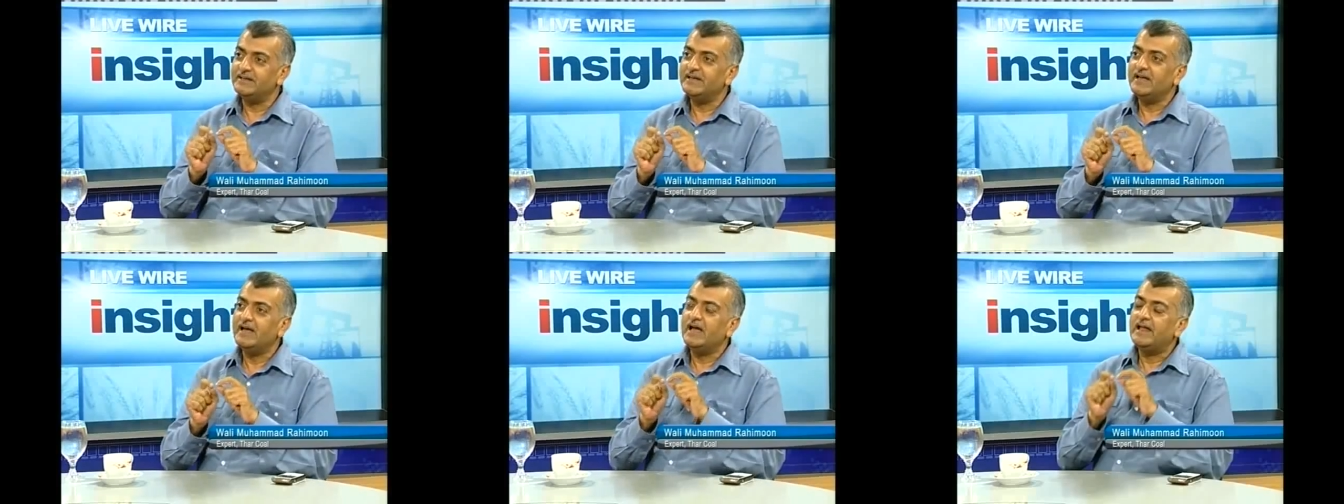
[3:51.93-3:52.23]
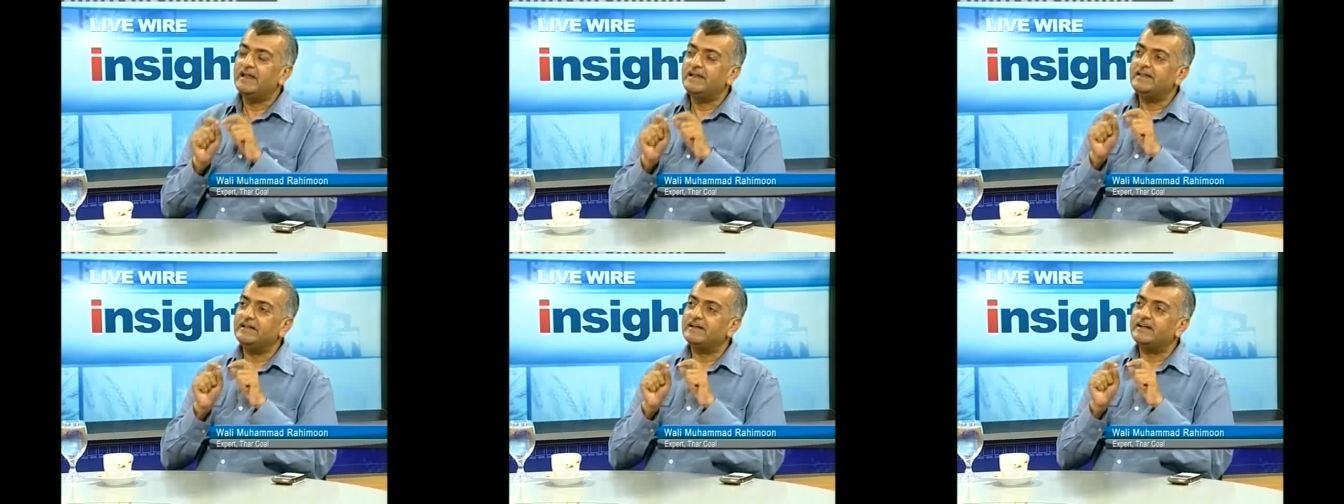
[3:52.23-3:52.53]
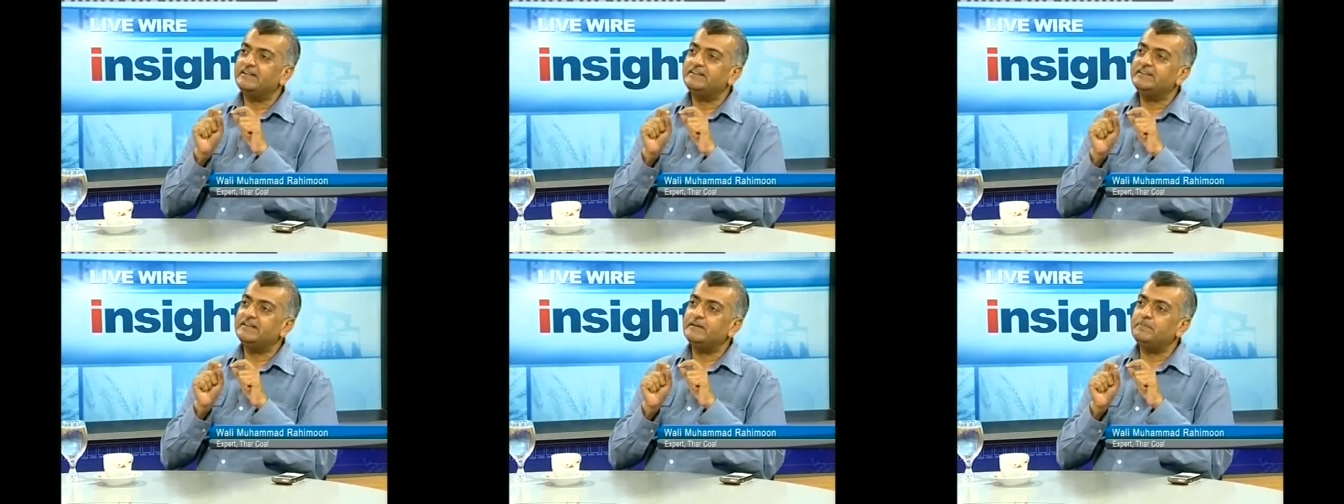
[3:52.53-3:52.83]
अच्छा लेकिन
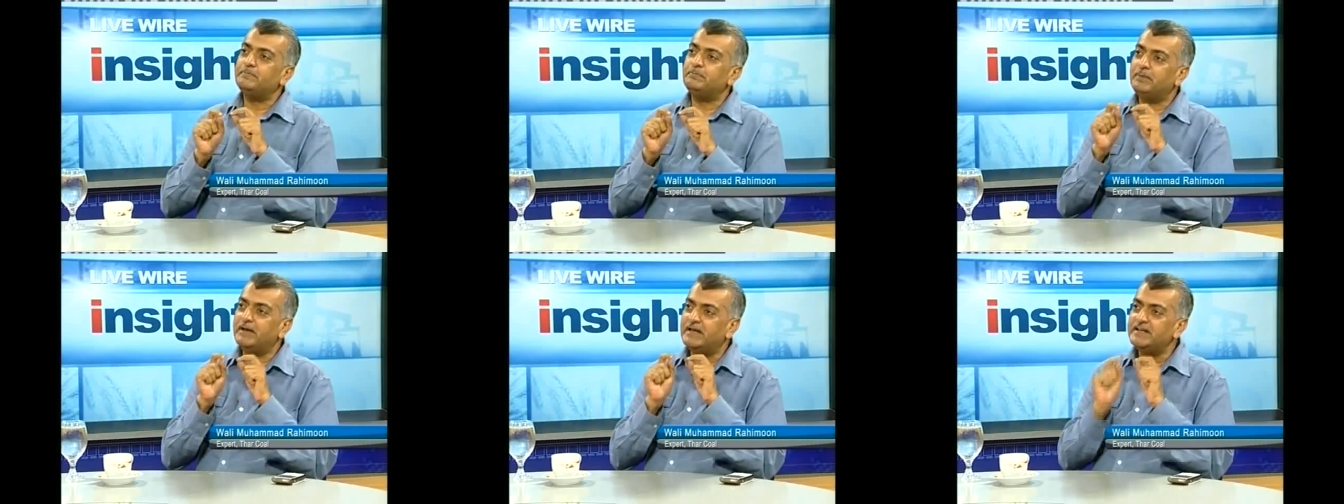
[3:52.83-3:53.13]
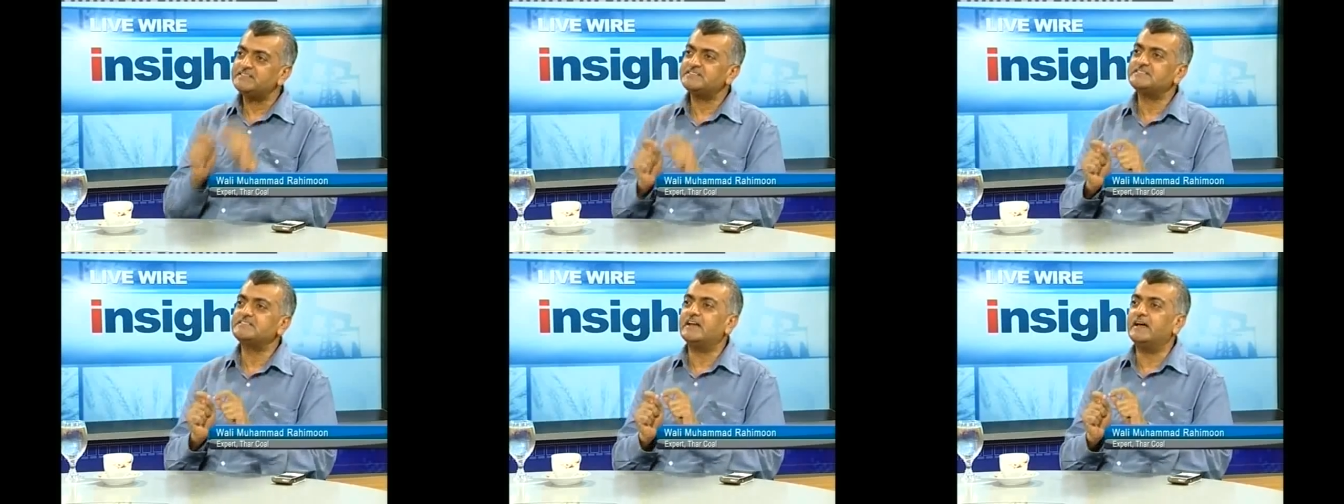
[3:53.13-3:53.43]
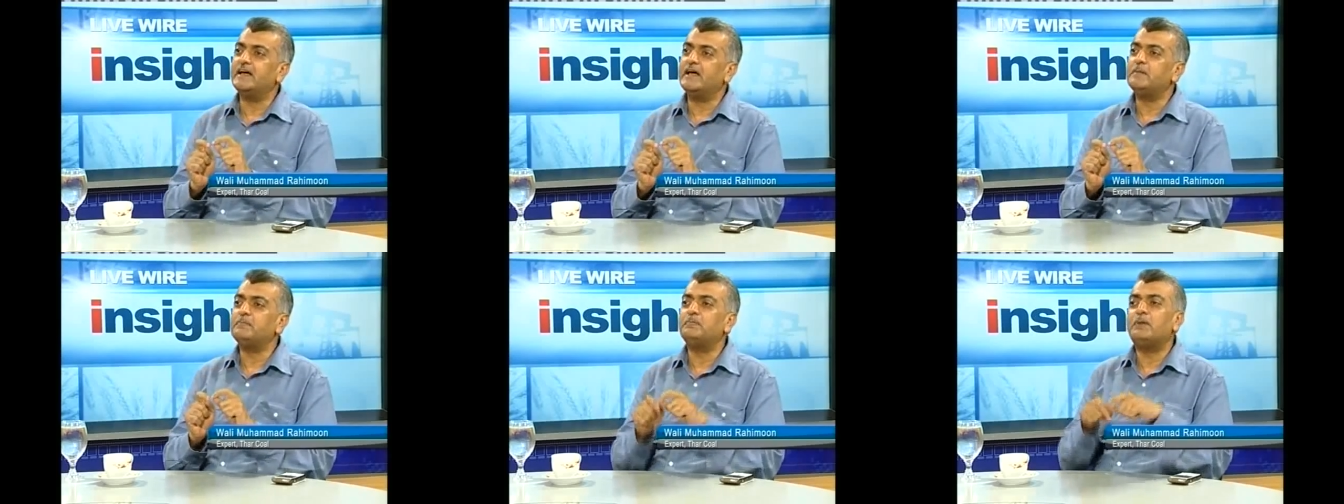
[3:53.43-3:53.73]
ये बेस्ट
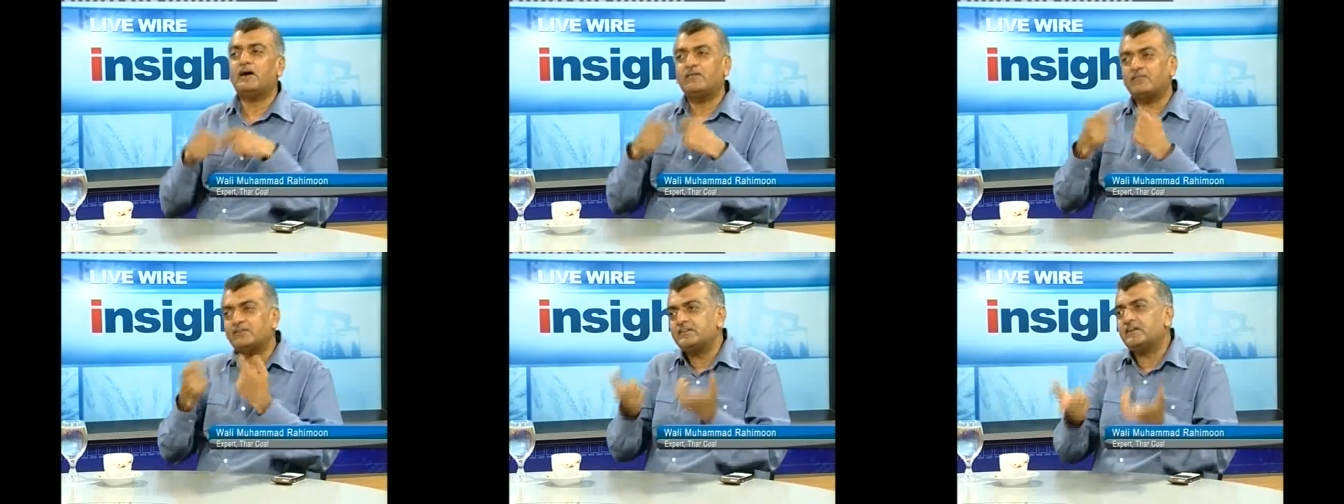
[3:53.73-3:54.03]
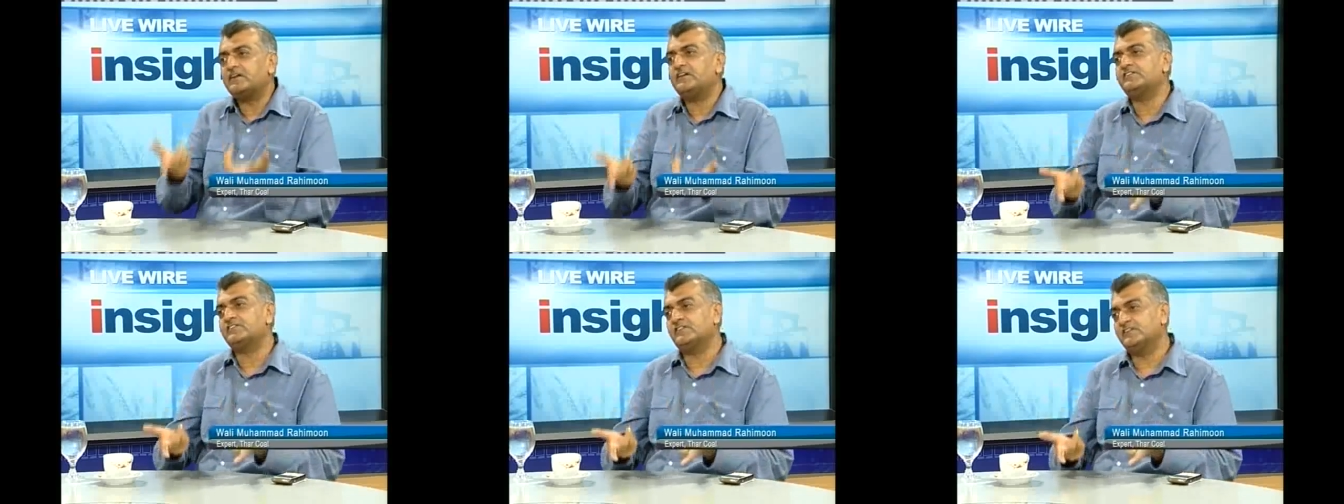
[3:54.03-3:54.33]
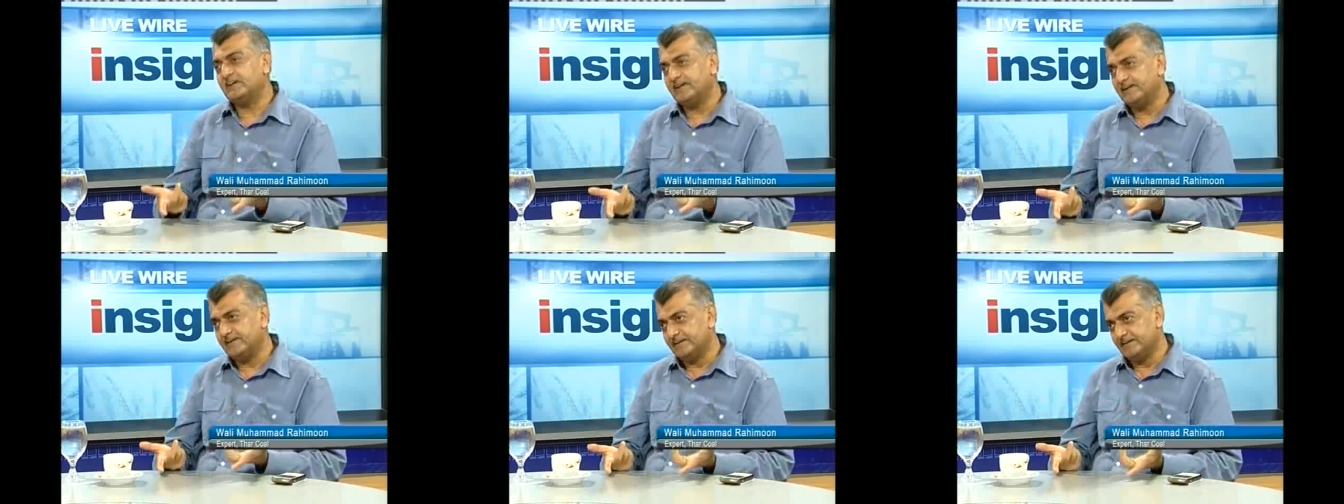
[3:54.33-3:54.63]
है पावर जनरेशन
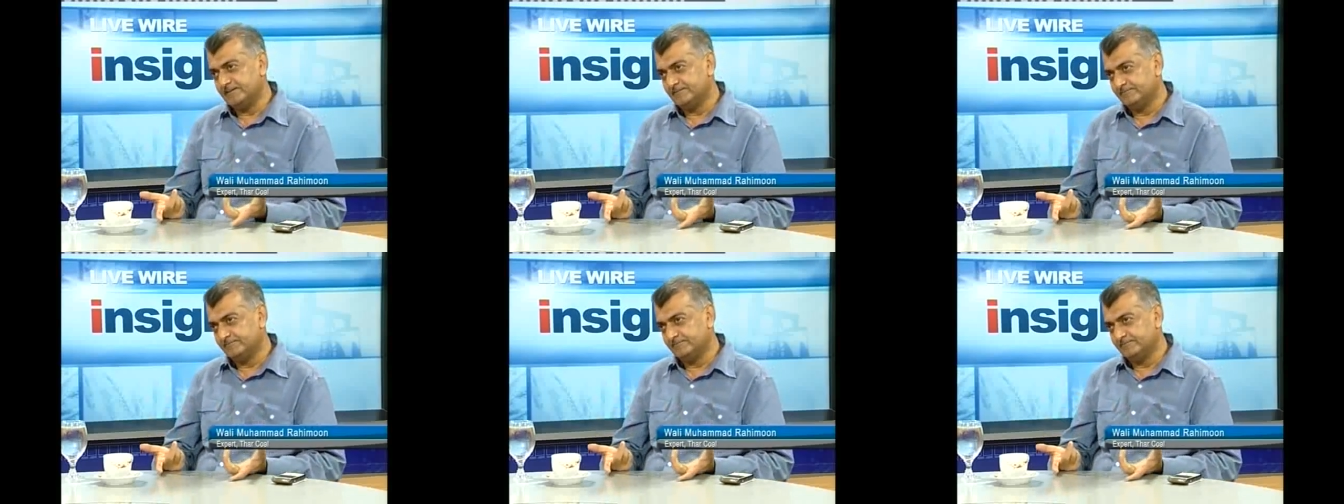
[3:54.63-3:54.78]
के लिए